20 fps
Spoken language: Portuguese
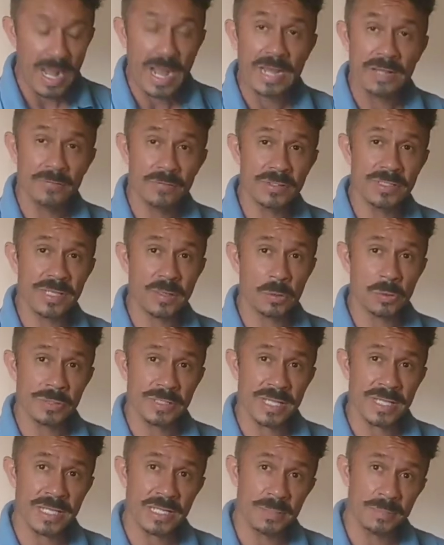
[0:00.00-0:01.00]
aí você
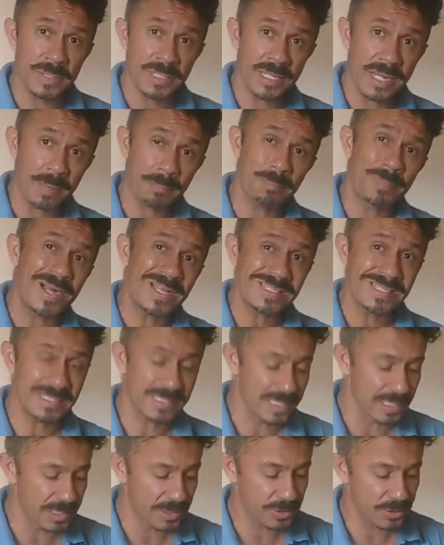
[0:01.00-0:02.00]
consegue eliminar
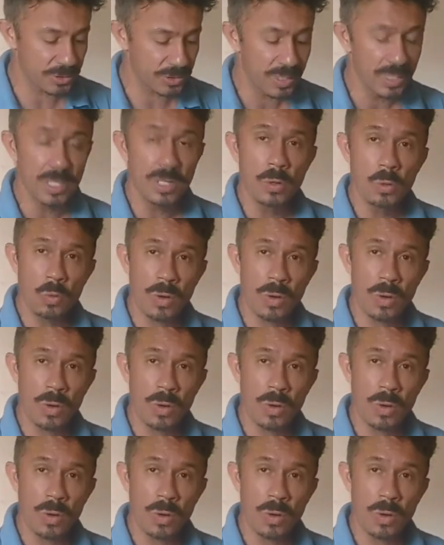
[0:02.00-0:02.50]
bastante